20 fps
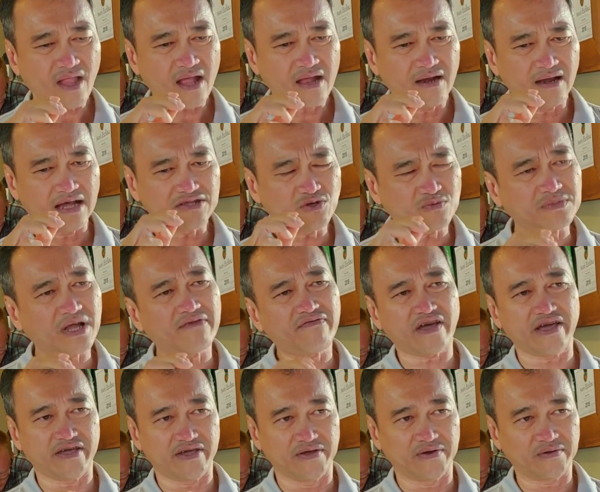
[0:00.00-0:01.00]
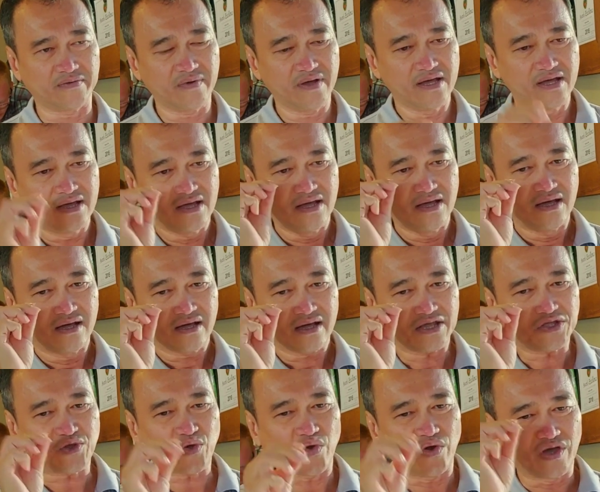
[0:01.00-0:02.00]
là chúng ta phải hiểu
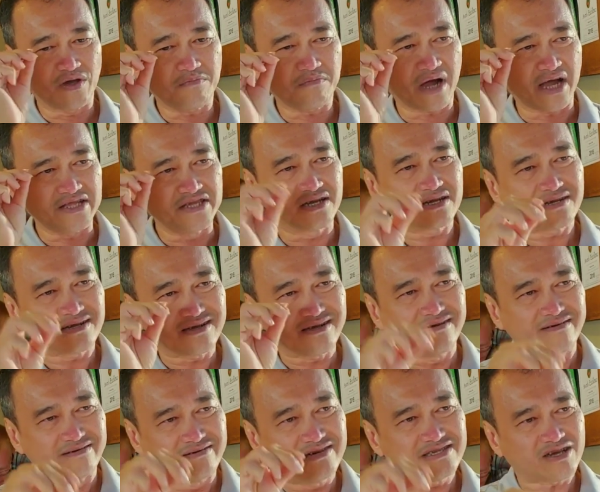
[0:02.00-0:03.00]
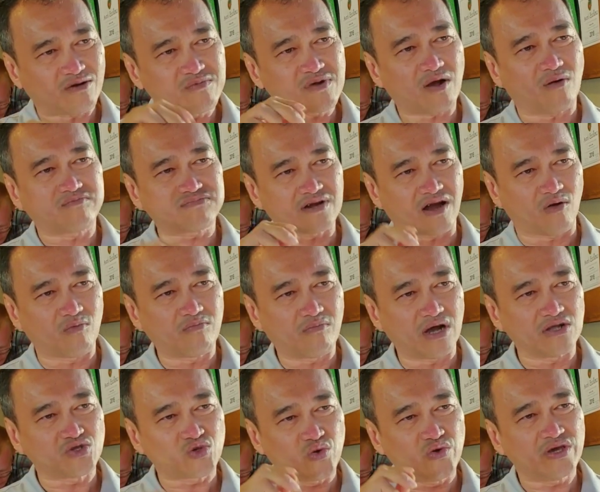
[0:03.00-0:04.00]
cái chuyện mà những người trong cộng đồng
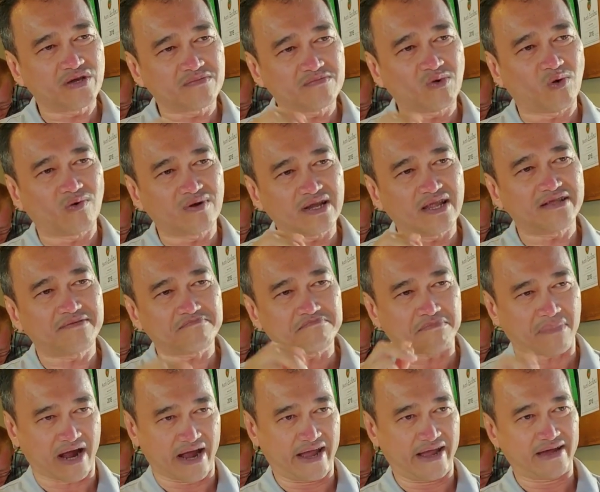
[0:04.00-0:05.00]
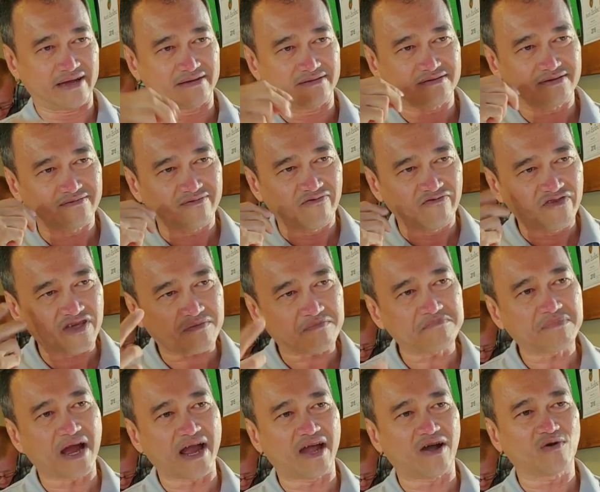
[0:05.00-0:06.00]
mà chuyên môn lên mạng
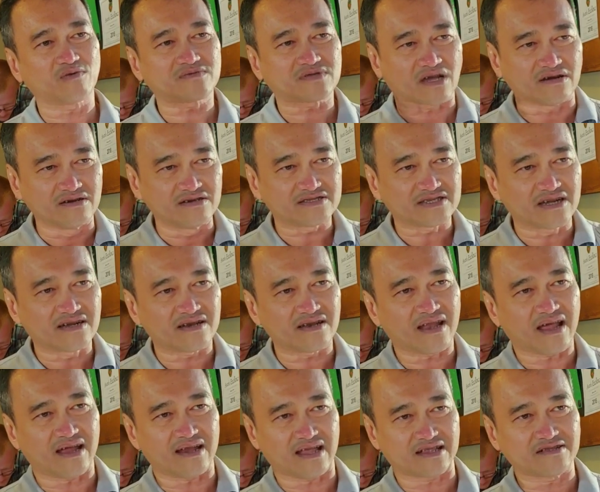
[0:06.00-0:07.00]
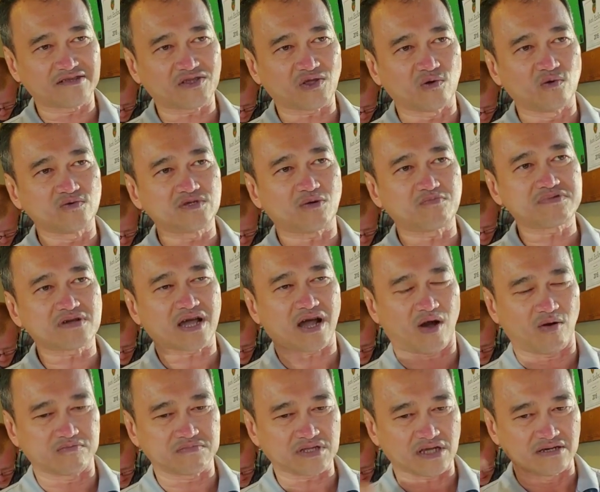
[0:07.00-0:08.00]
viết báo tự xưng là lãnh tụ chống
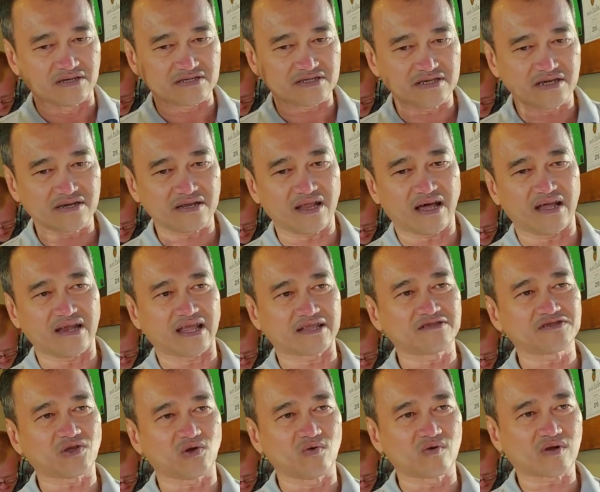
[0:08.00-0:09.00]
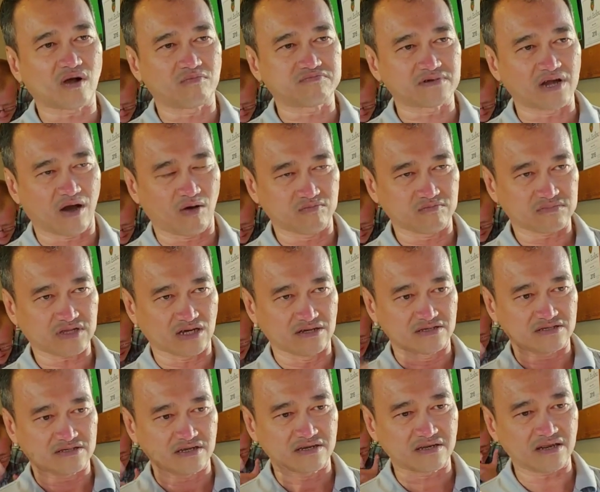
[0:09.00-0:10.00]
cộng, tự xưng là lãnh tụ cộng đồng,
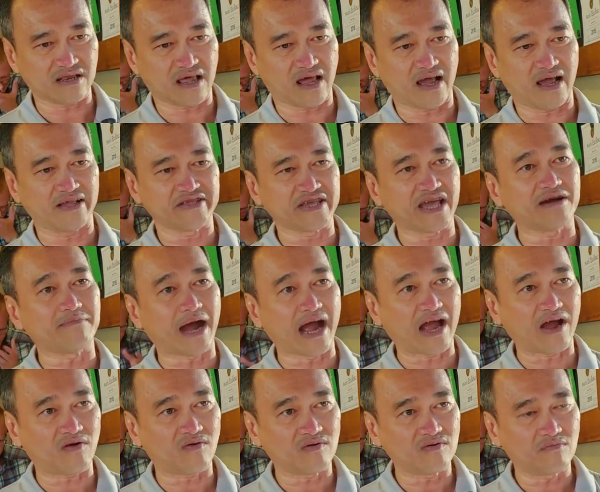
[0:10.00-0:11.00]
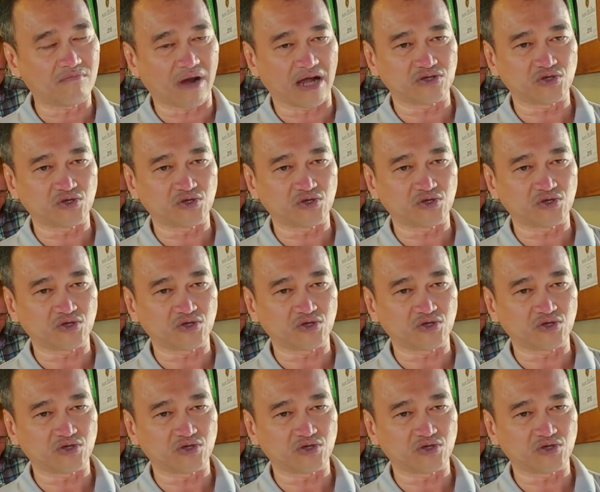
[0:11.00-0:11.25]
tự xưng là nhà báo mà